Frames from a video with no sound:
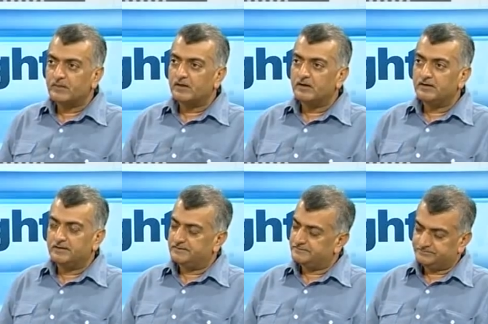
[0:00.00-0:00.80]

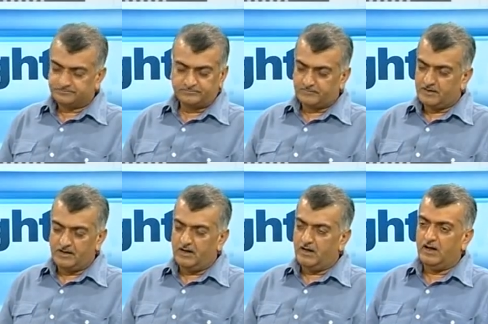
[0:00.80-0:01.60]
185 आपने
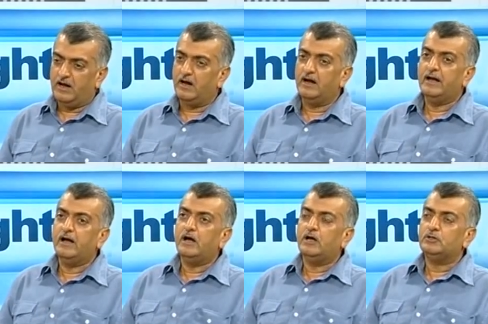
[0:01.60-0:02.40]
कंफर्म किया हाँ
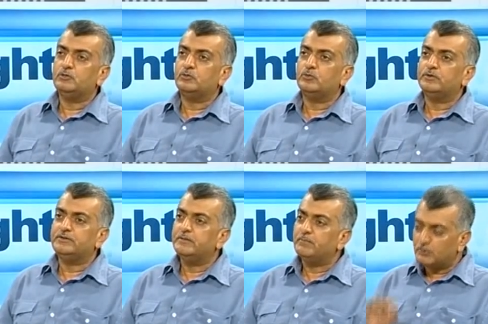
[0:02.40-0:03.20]
तो
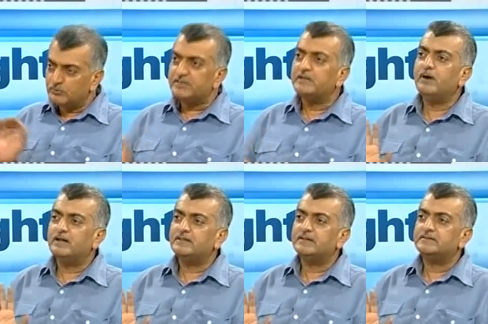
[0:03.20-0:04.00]
ये बिल्कुल सही
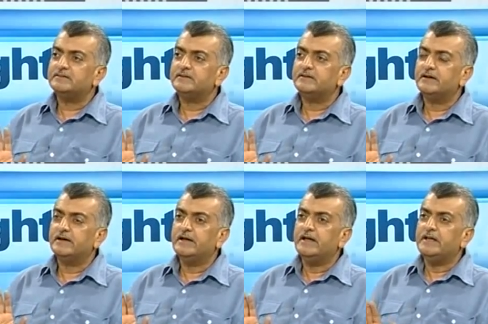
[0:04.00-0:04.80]
बात है अच्छा
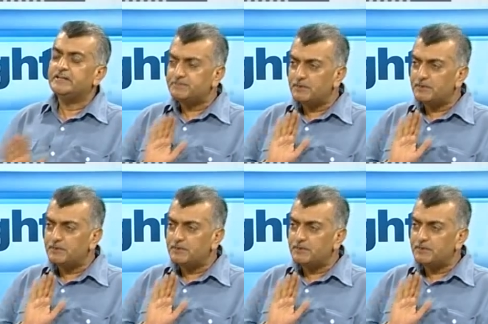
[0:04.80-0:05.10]
इस पर